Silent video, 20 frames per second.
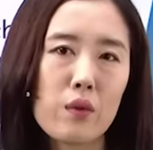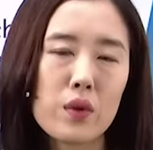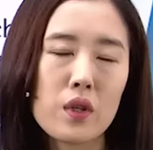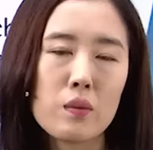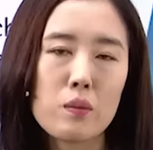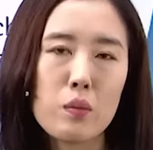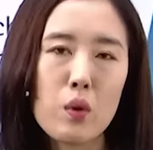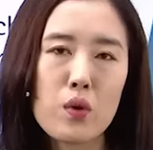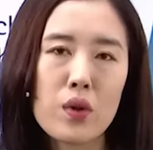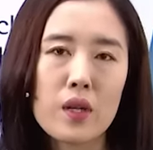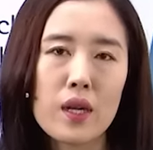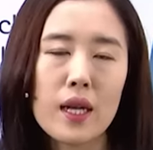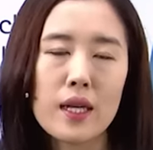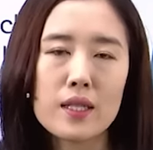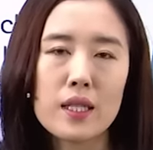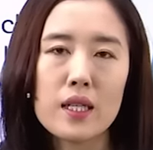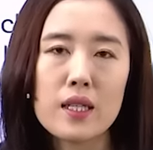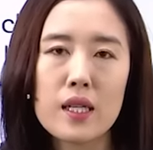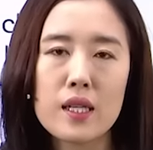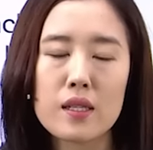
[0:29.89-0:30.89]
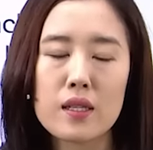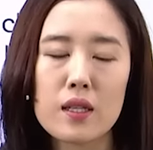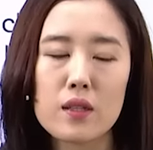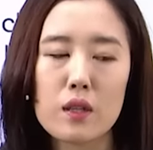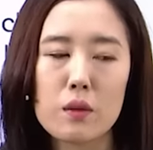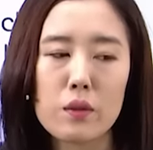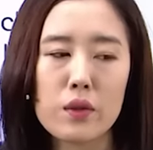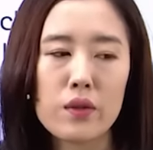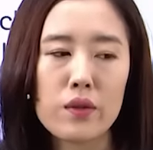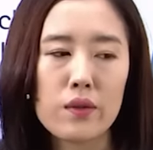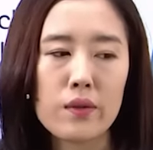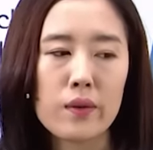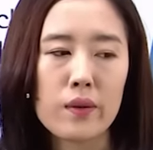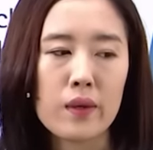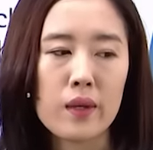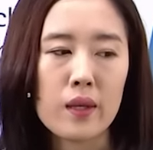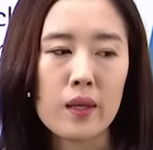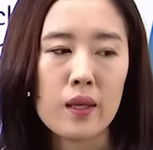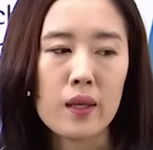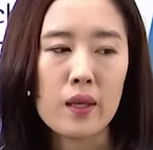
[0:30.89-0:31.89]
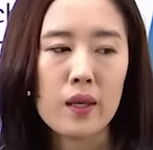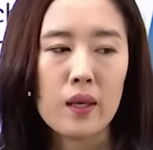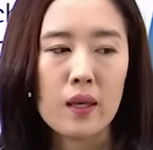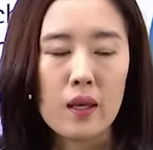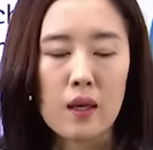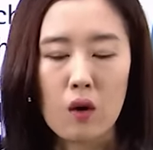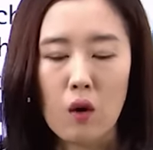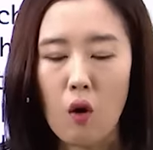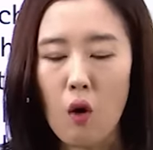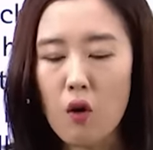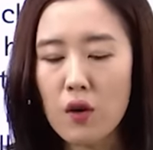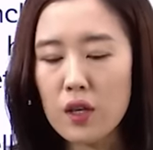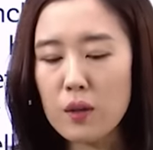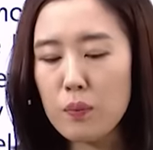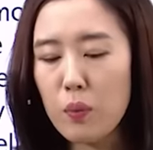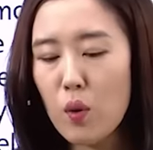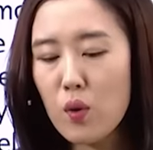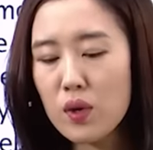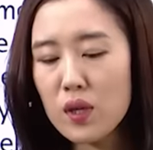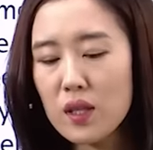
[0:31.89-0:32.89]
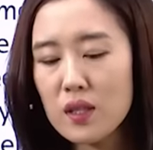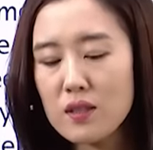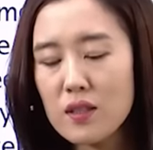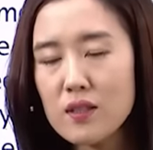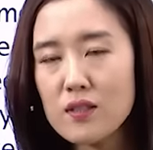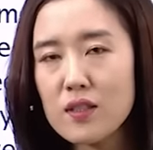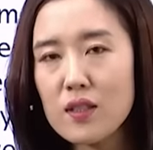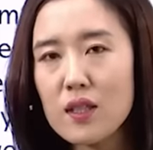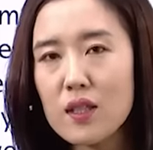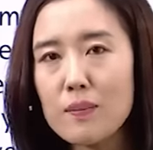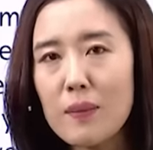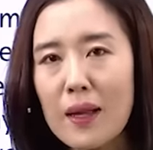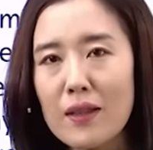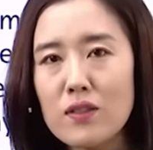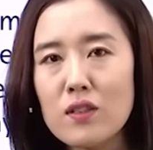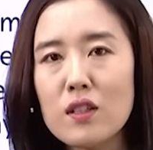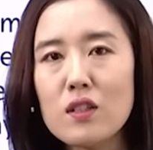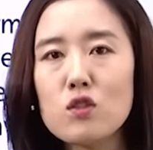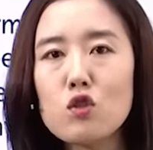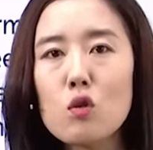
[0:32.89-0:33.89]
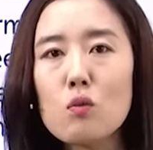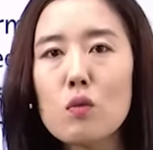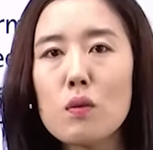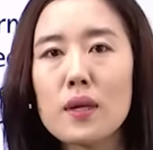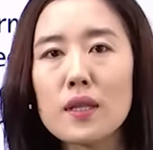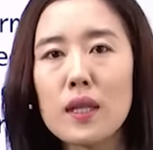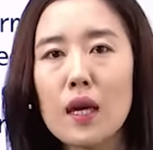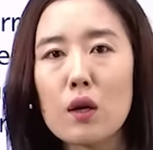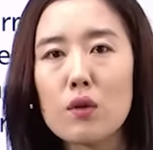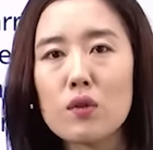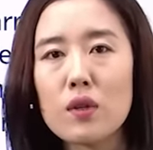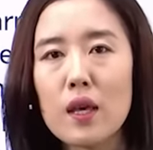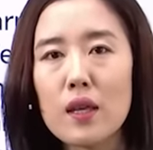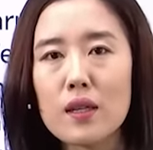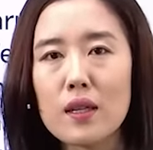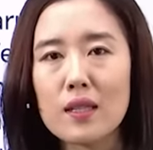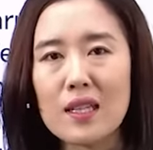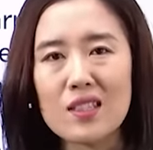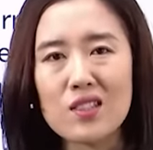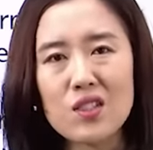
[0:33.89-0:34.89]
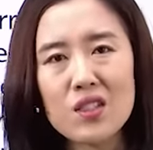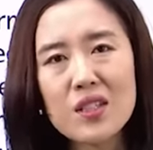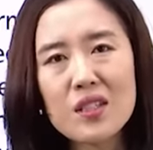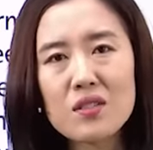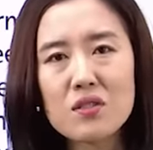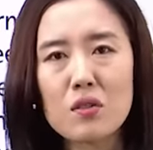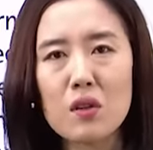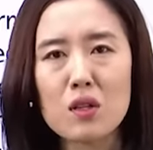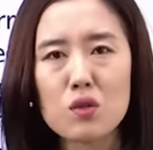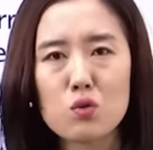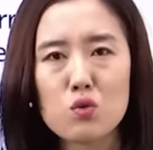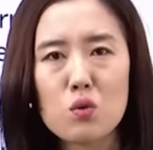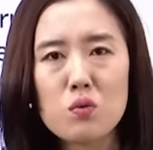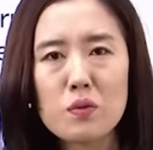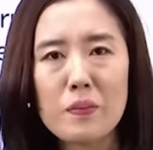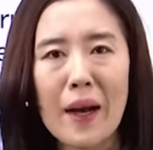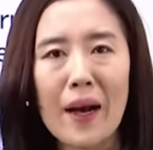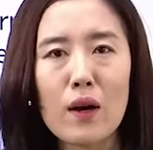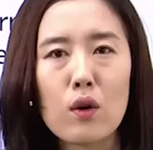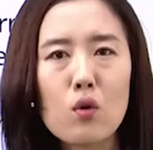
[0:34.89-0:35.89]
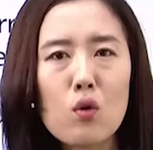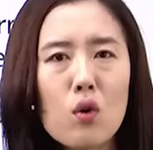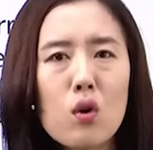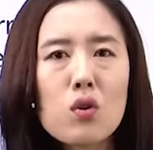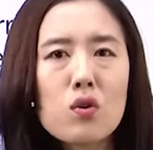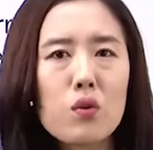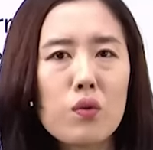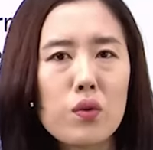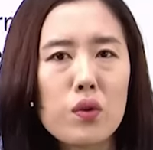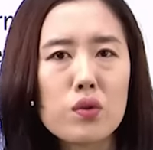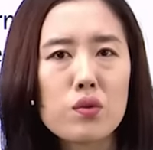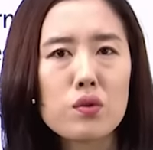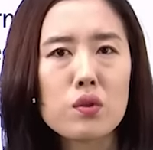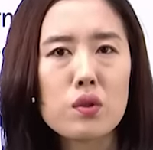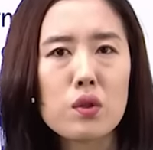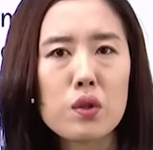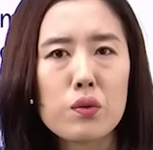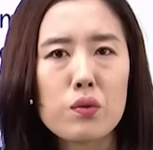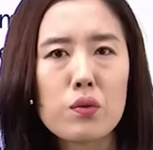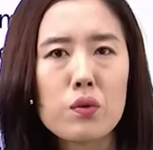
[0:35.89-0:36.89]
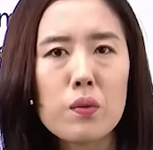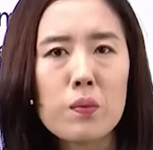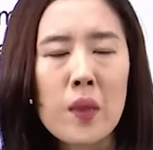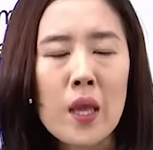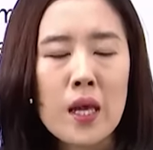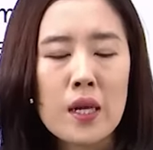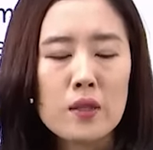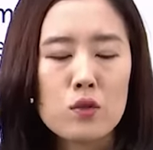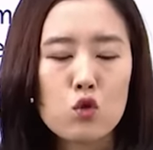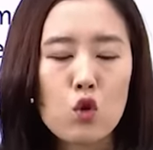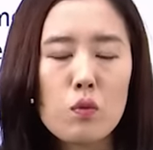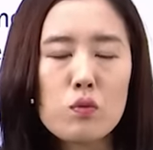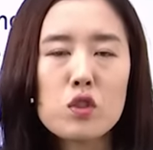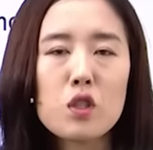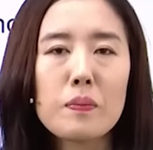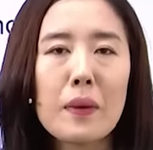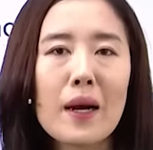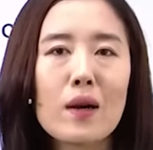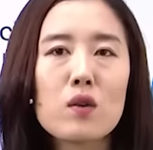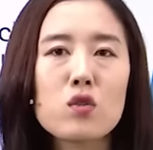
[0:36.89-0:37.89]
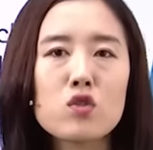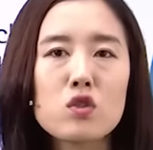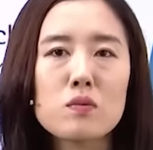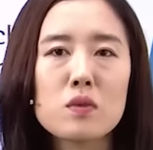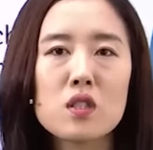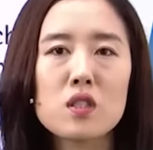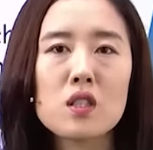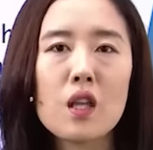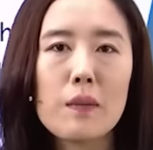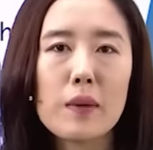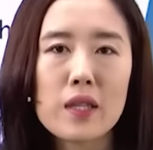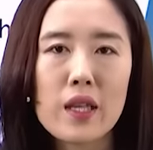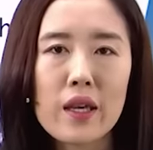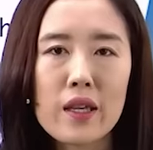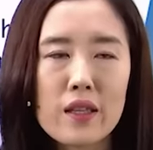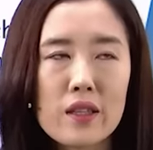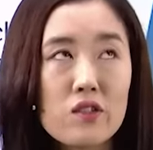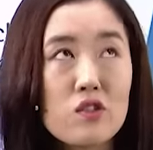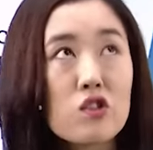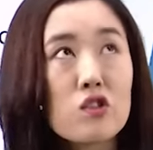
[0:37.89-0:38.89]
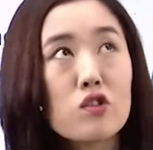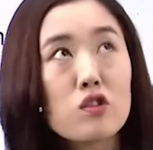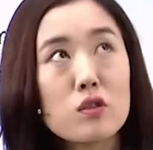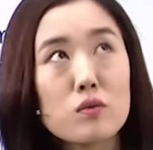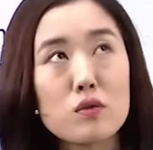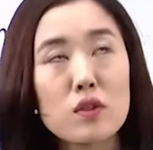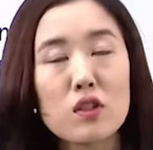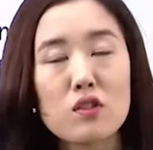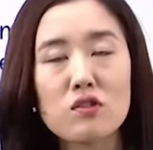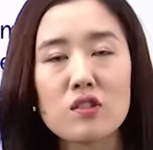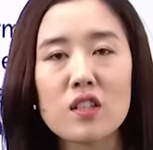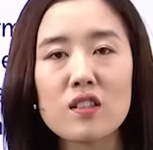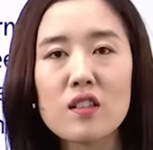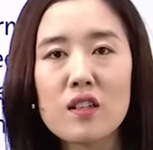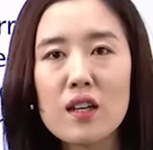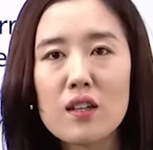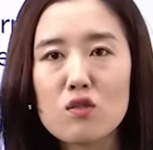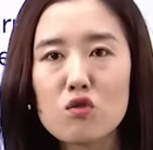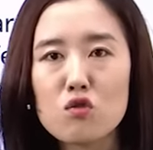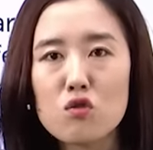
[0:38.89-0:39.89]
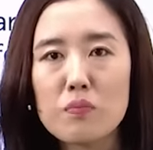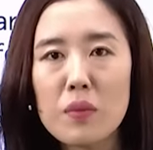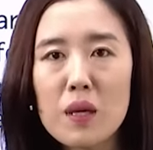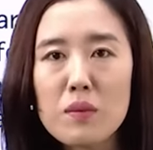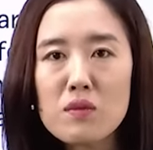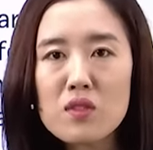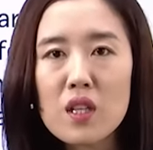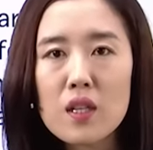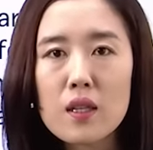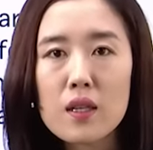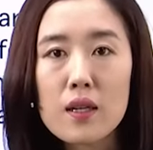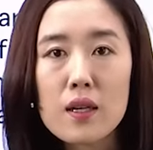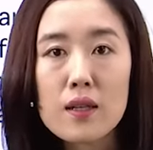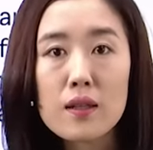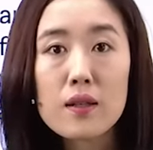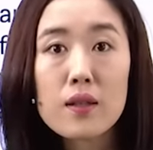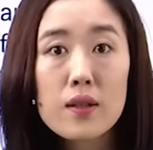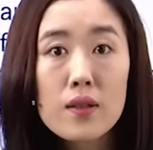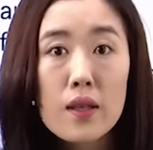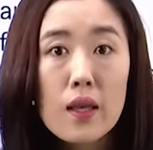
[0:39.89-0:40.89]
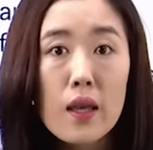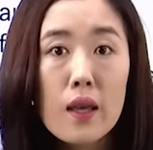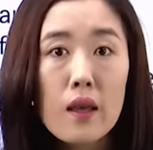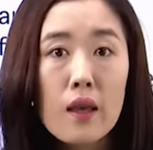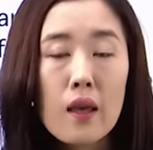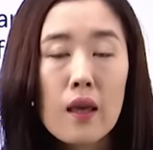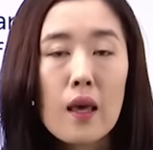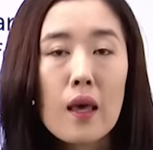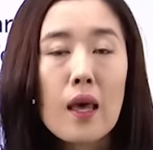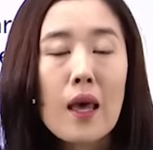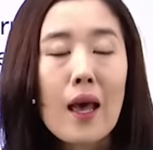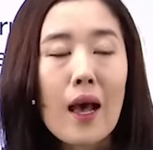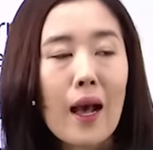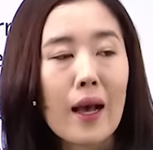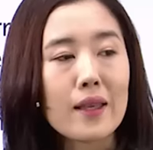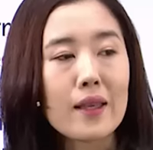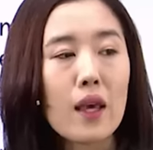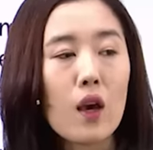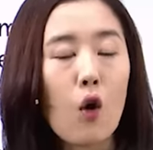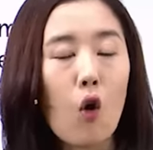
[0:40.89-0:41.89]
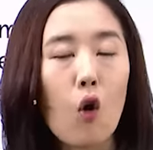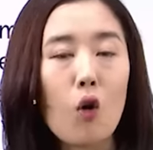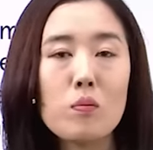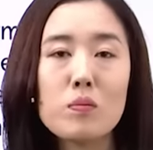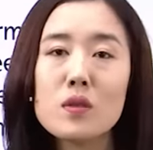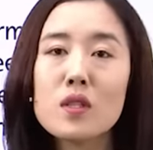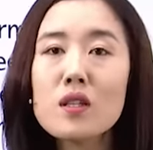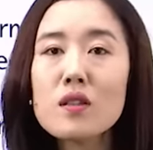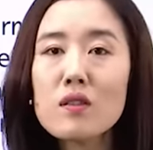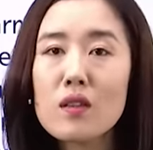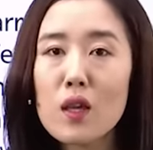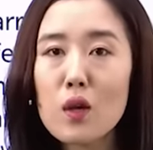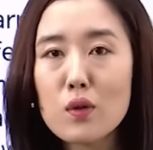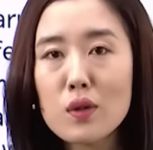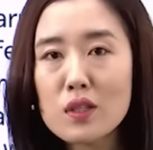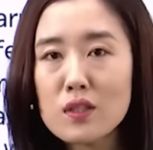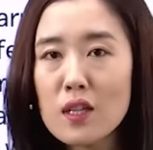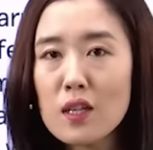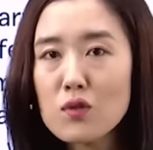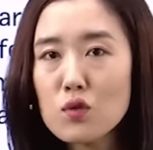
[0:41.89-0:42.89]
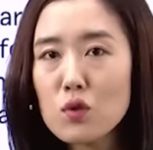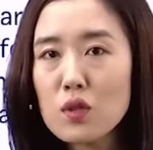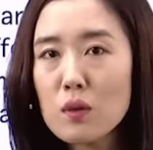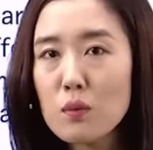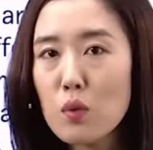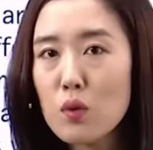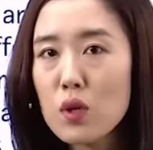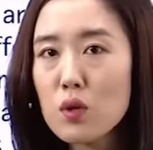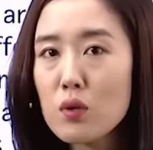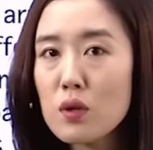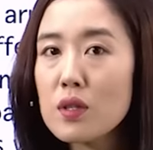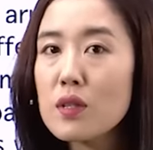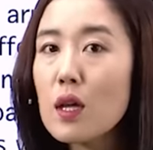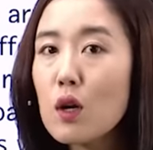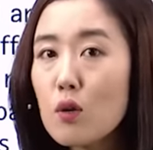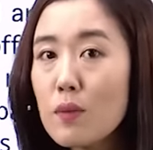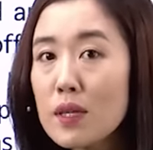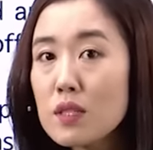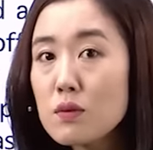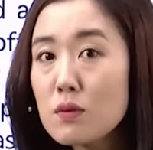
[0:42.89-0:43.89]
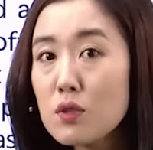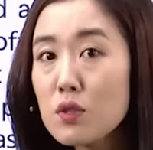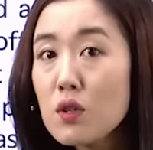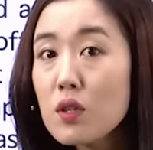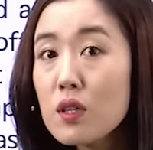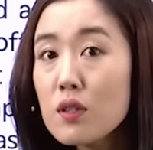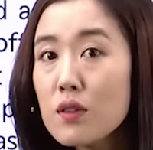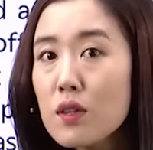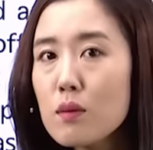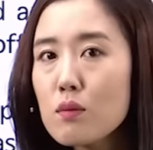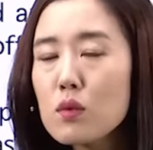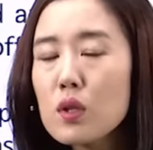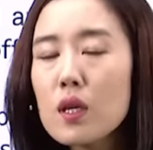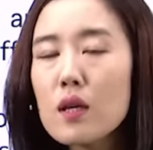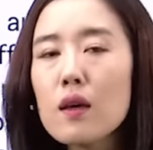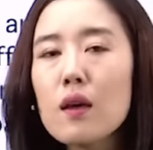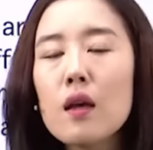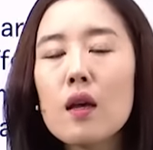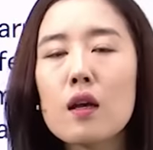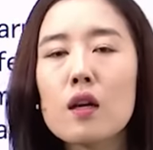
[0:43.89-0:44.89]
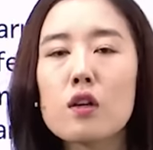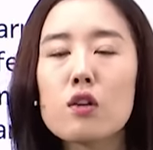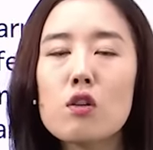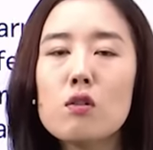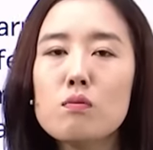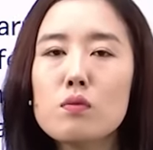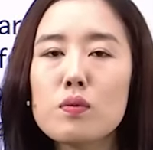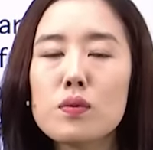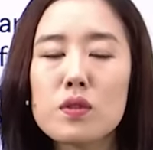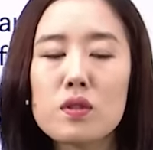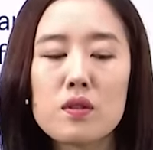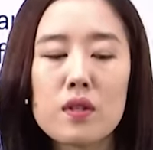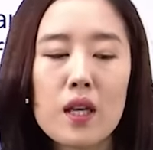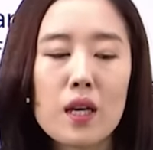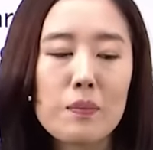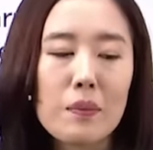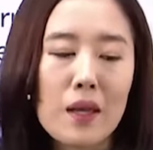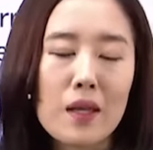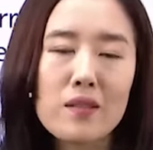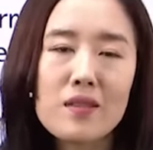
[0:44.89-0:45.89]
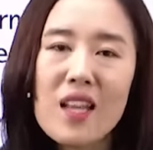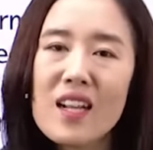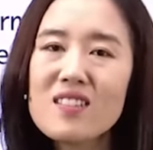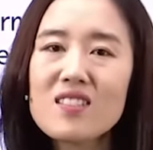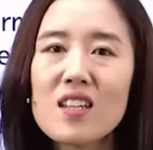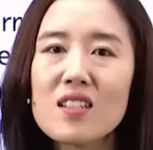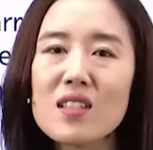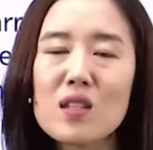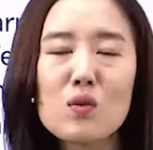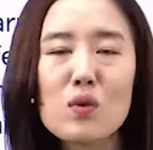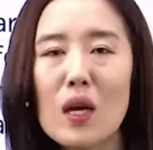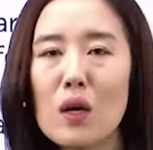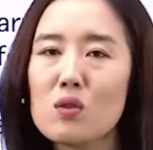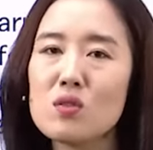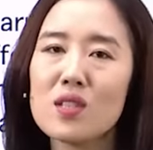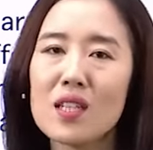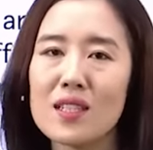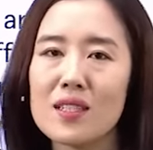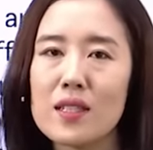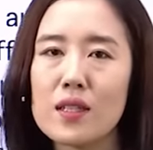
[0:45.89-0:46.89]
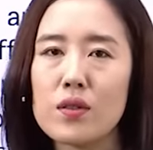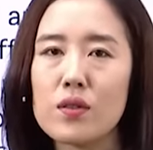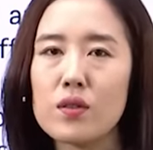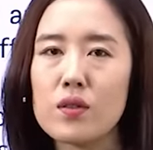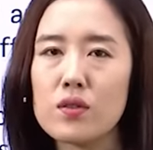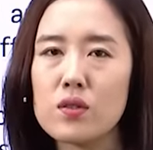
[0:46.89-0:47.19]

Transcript: 왜냐하면 보기를 하나하나 읽게 되면은 거기 보기 자체가 맞는 정보만 나온 게 아니라 다 트릭을 써가지고 조금씩 바꿔 놓은 것들도 있고 조금씩 바꿨으면 그나마 다행이지 지문에서 찾아가지고 빼면 되니까. 그런데 아예 없는 내용이 창조된 보기도 있다고 말씀을 드렸기 때문에 그런 부분은 내가 백날 찾아도 나오질 않아요.